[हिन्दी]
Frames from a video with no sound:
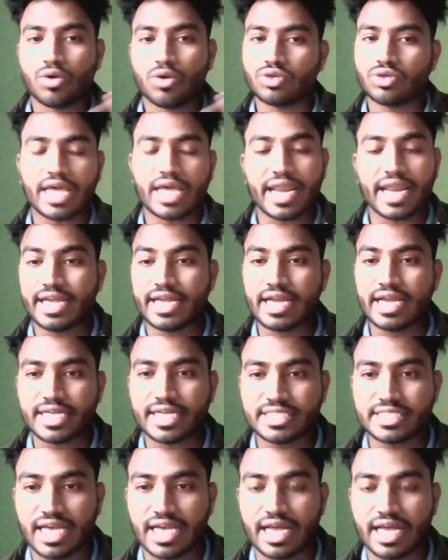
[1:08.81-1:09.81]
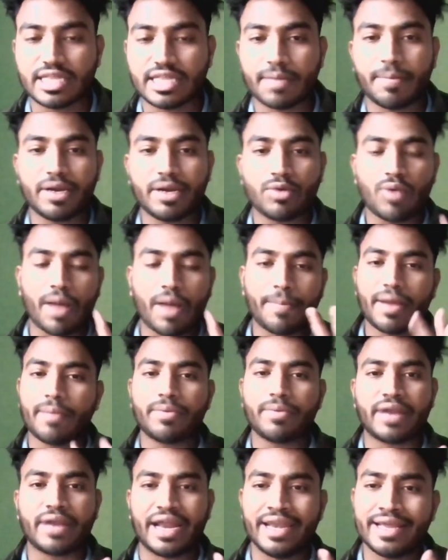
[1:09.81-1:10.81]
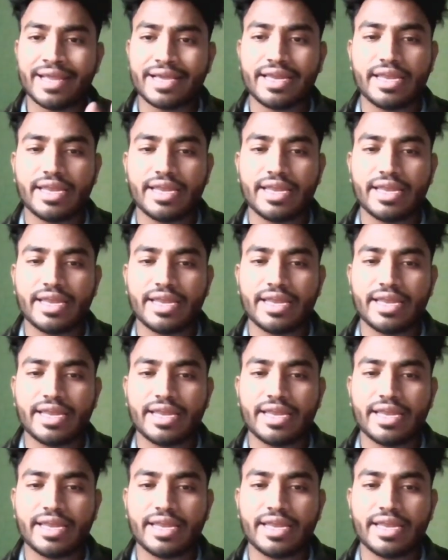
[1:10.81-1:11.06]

उसका रैंकिंग अच्छा आता है बट वहाँ पर आप रहने के